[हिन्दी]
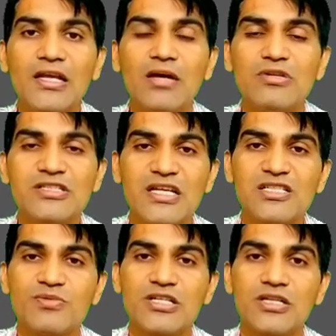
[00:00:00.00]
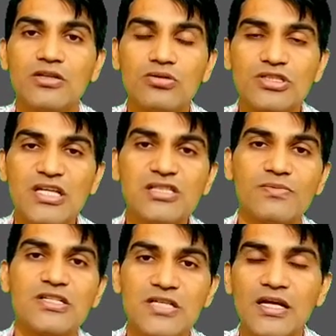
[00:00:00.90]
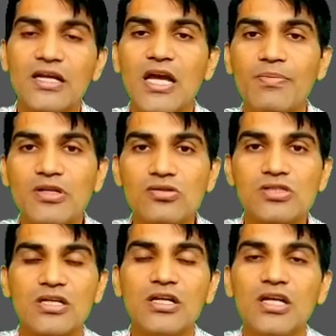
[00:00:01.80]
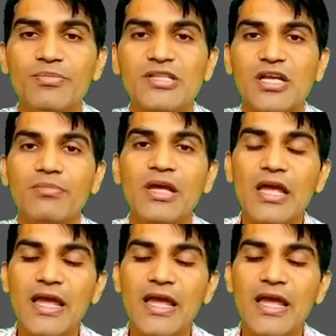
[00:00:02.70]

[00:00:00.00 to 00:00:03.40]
ही लेवल सेल्स मास्टर है तो सेल्स मास्टर के लिए आपके जो जनरल कमीशन में